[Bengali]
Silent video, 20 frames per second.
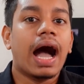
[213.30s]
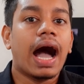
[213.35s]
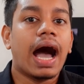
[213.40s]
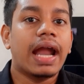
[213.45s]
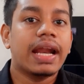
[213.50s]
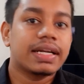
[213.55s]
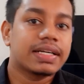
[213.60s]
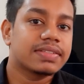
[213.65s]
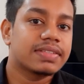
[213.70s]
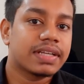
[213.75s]

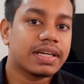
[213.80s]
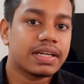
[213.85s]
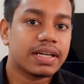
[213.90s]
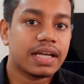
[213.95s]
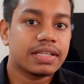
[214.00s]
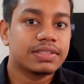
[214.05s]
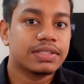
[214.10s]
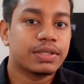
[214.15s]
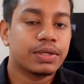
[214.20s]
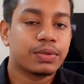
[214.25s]
আরেকটা সেকেন্ড
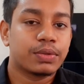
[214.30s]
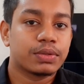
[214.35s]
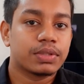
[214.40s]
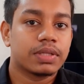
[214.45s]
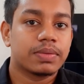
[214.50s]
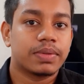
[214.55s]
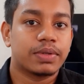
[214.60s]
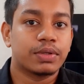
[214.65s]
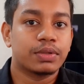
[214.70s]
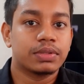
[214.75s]
কাজ যেটা
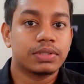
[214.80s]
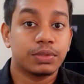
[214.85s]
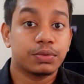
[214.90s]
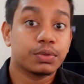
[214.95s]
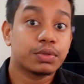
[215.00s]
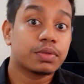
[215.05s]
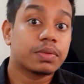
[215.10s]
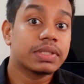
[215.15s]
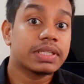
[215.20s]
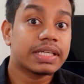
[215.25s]
করতে পারো
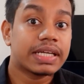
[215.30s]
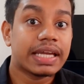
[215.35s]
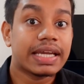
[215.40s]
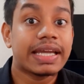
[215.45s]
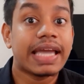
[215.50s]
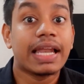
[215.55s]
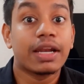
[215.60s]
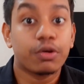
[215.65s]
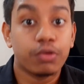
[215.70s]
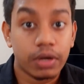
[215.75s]
যেহেতু তোমাদেরকে
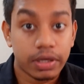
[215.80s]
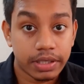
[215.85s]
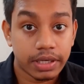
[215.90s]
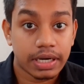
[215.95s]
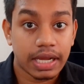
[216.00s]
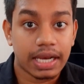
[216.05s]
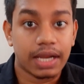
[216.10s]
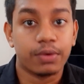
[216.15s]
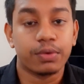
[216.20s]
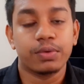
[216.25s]
ক্যালকুলেটার
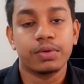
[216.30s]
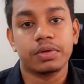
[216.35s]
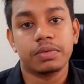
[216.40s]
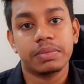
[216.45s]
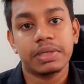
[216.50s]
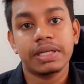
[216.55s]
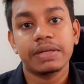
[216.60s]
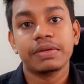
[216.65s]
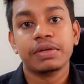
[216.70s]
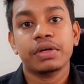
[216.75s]
অ্যালাউ
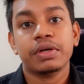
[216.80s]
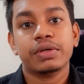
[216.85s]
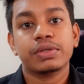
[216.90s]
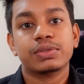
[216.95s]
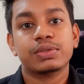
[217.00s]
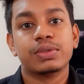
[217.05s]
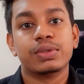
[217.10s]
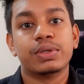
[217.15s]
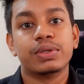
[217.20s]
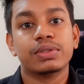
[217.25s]
করবে
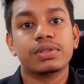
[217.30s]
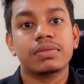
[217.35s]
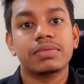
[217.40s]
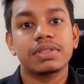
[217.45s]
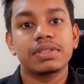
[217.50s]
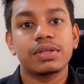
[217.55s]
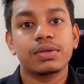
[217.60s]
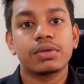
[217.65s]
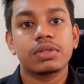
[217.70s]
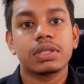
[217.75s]
সো তোমরা
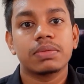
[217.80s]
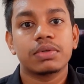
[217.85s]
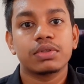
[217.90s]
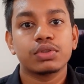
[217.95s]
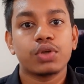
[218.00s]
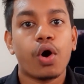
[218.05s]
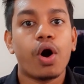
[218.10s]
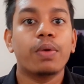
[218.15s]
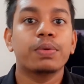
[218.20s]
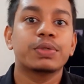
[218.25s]
যেটা করতে পারো
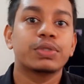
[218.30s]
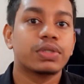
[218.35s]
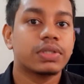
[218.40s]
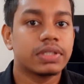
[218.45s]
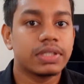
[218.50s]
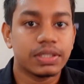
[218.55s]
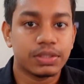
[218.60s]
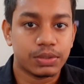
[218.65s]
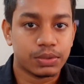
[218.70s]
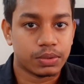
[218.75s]
যে অপশন
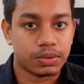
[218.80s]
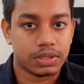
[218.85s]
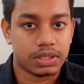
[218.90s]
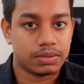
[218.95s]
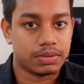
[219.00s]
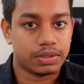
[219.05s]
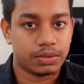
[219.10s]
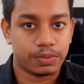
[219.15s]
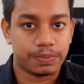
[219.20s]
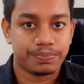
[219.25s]
টেস্ট করতে
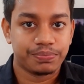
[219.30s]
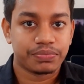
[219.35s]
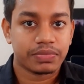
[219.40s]
পারো